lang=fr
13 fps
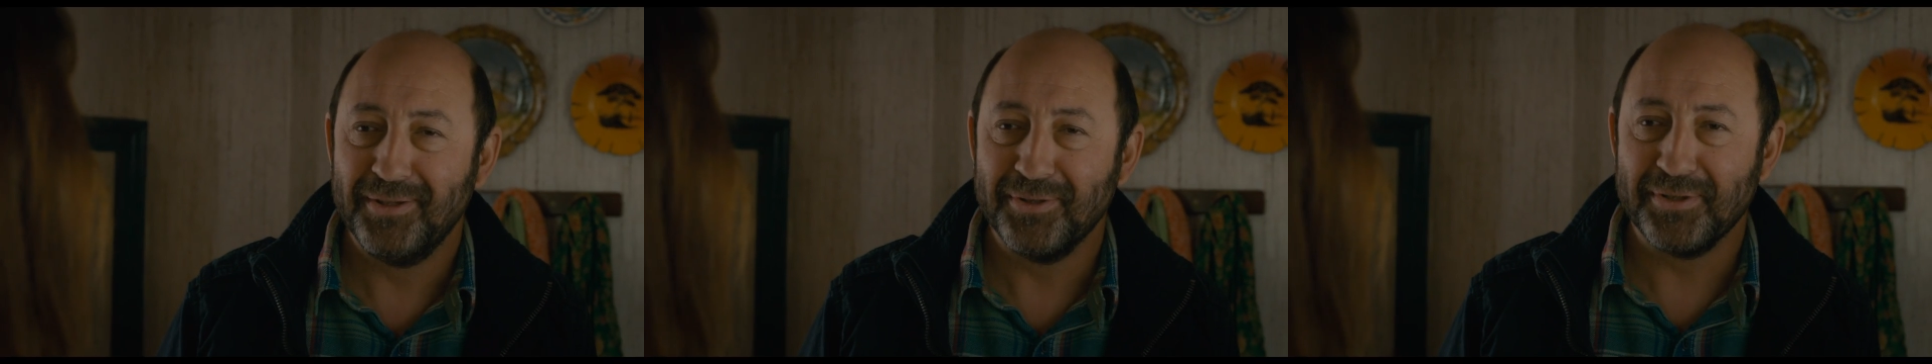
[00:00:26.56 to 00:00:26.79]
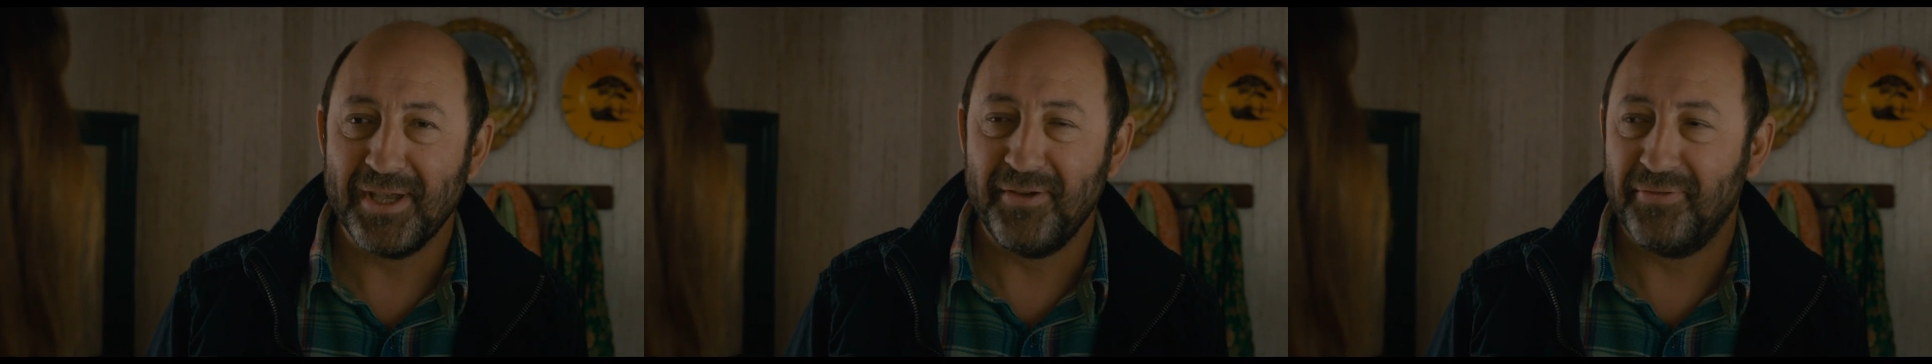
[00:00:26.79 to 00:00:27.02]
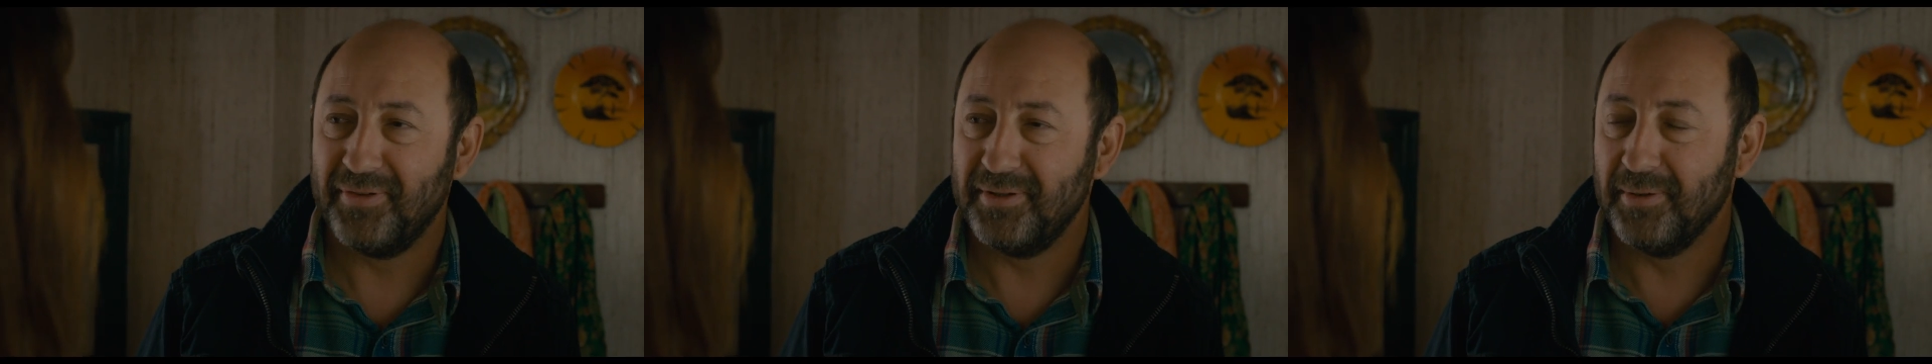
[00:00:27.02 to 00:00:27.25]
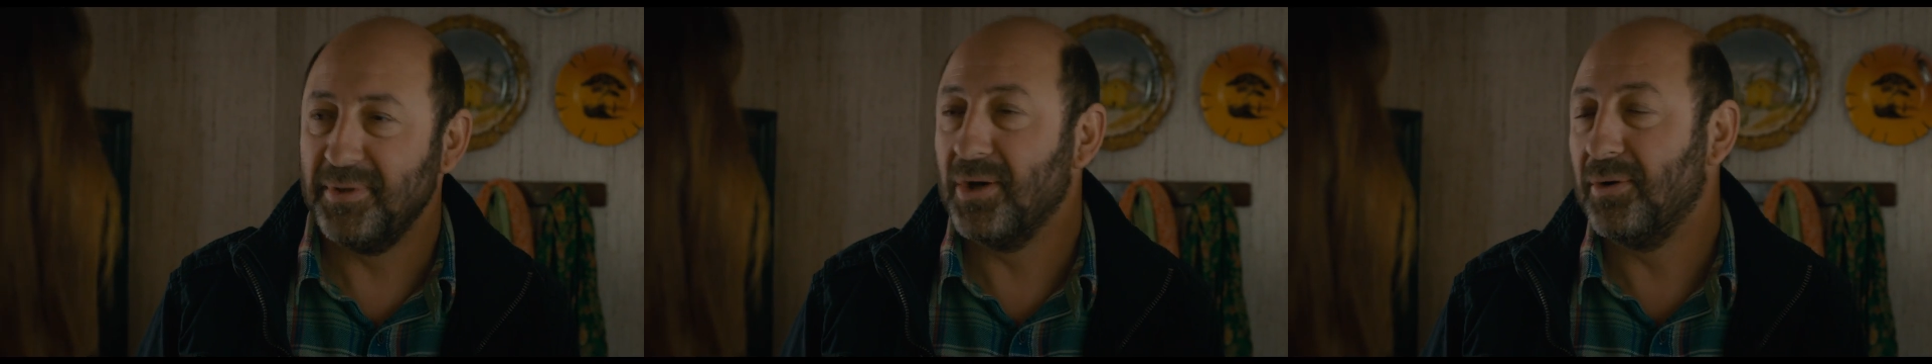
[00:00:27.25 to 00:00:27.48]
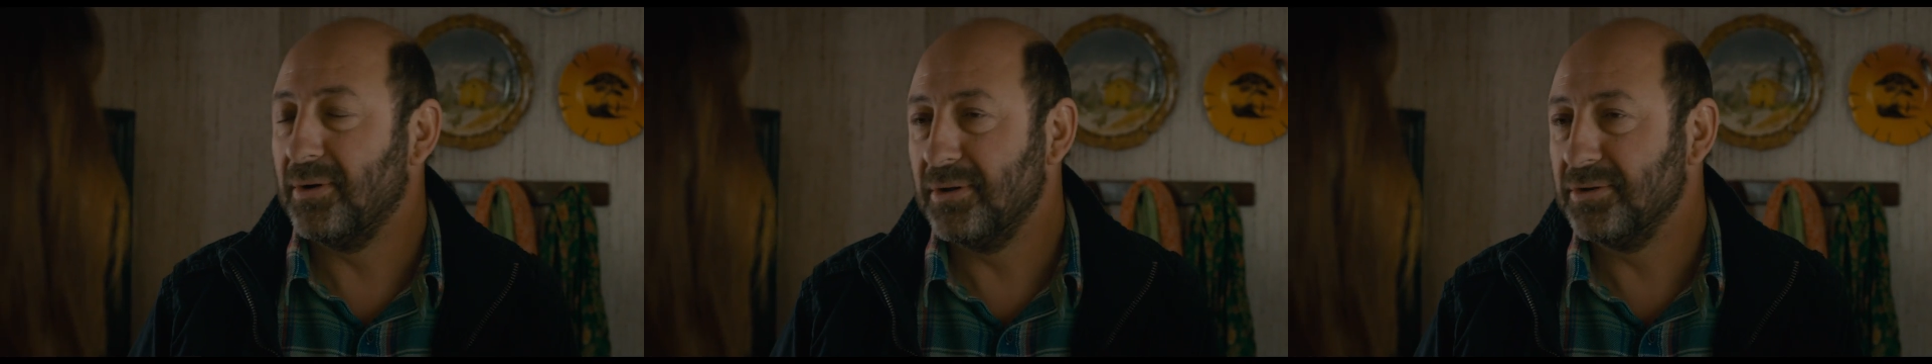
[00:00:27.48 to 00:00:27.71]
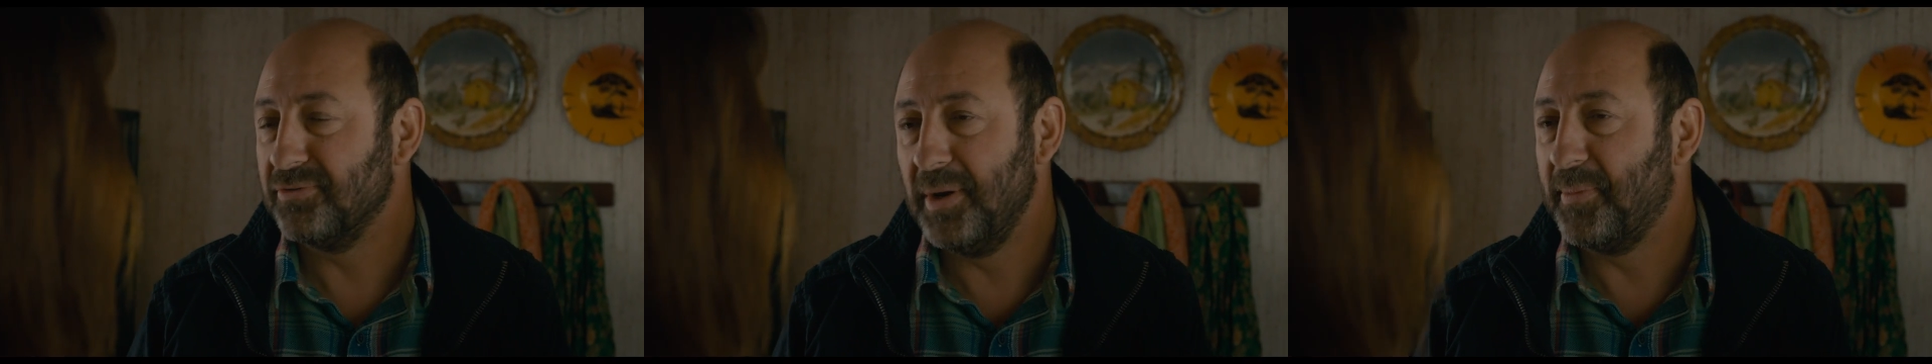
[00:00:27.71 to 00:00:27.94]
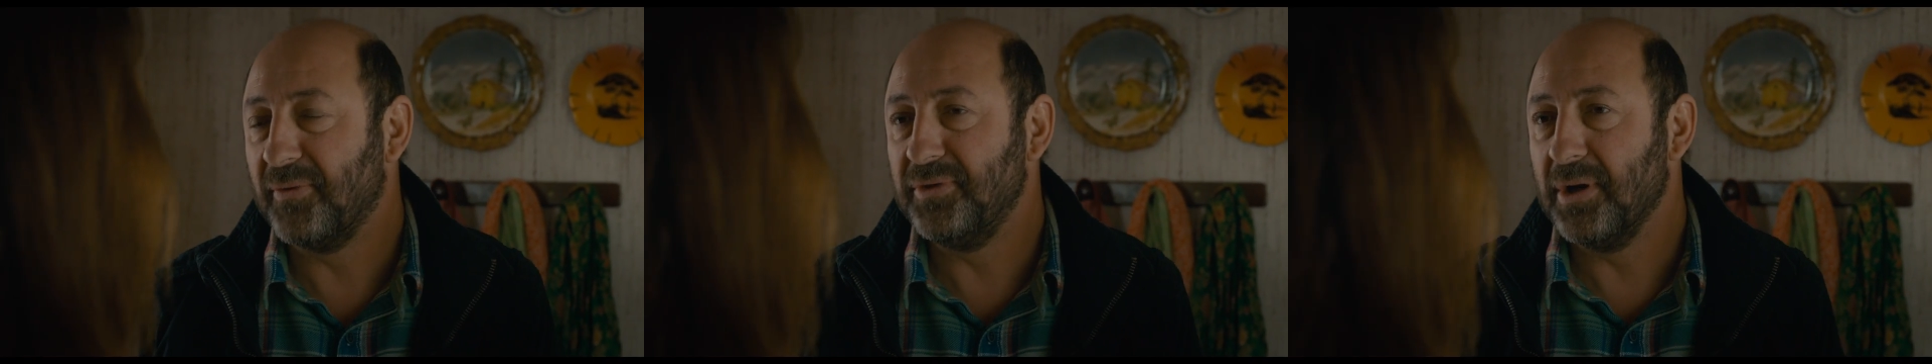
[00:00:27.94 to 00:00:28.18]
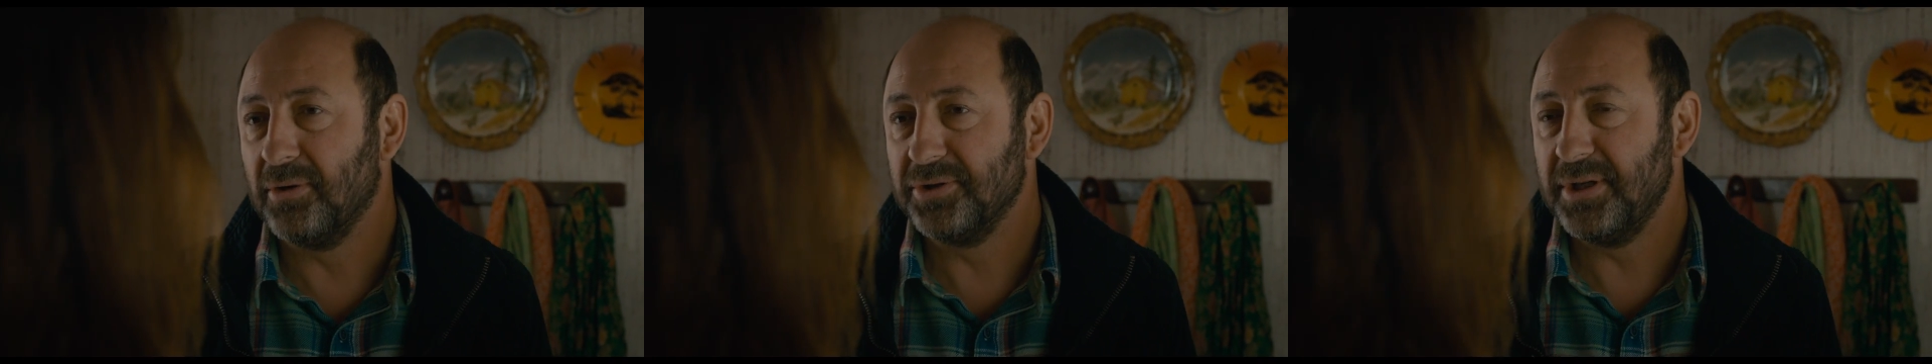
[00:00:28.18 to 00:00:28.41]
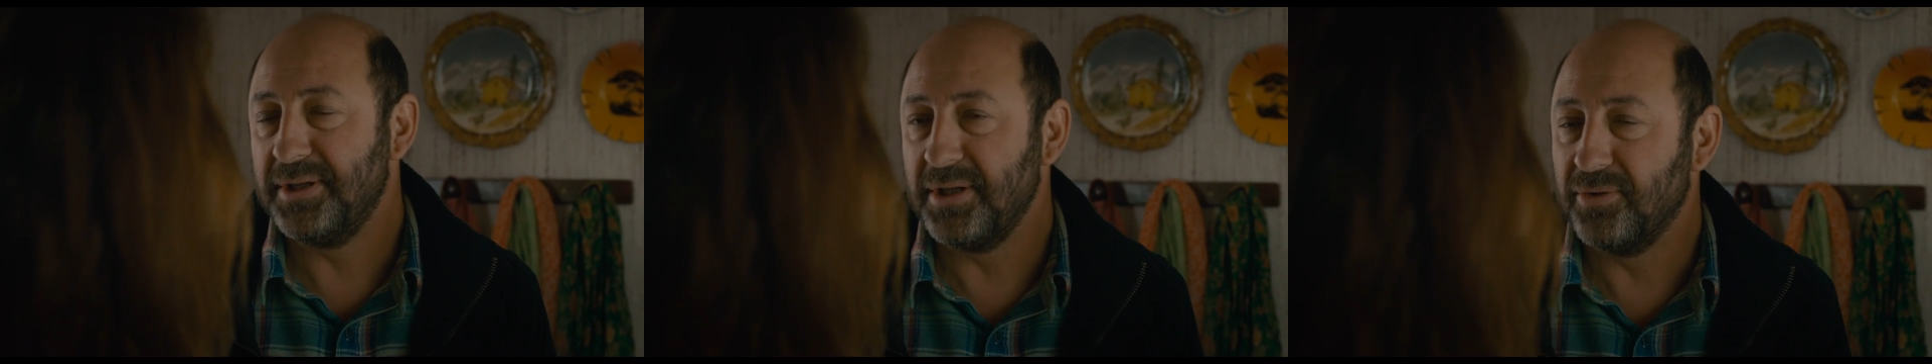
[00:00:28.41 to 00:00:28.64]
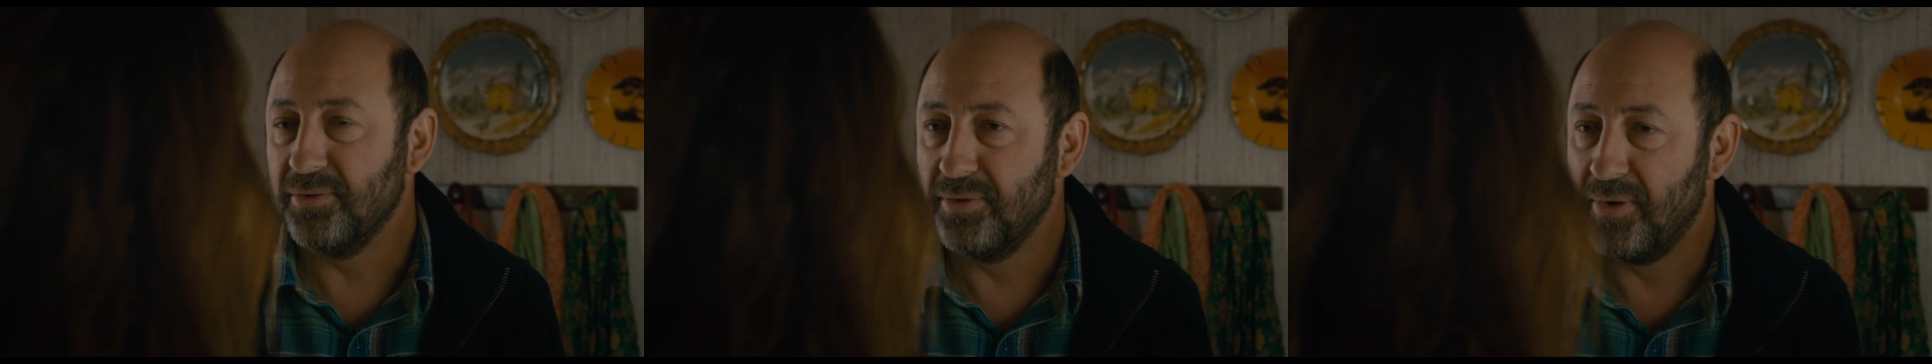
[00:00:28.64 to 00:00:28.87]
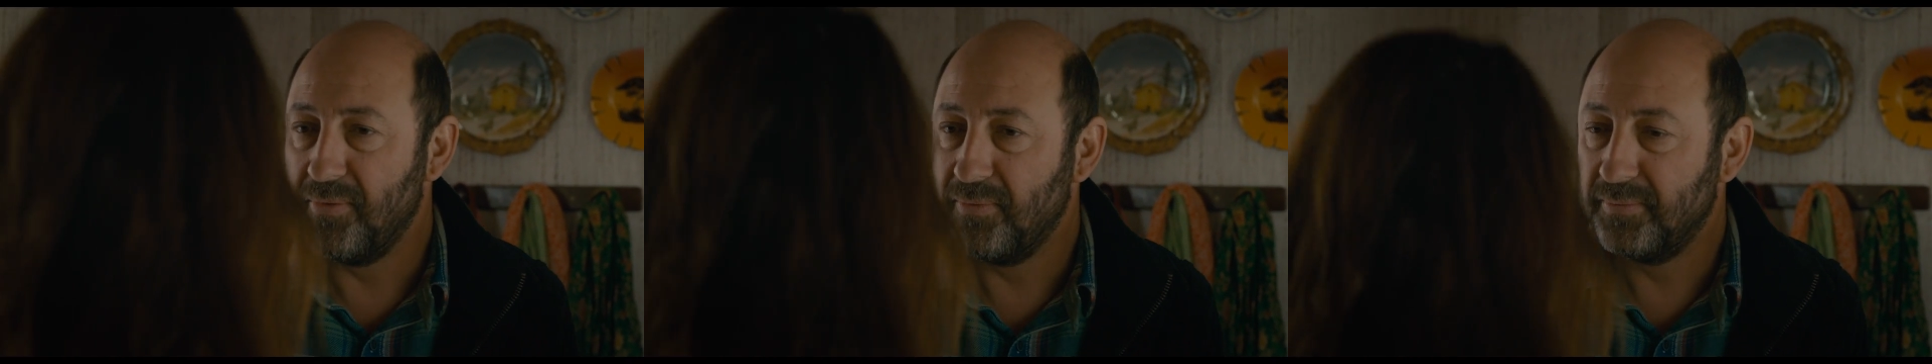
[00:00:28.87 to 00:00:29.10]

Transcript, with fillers: Joseph. Non, mais je voulais pas vous déranger, c'est tout.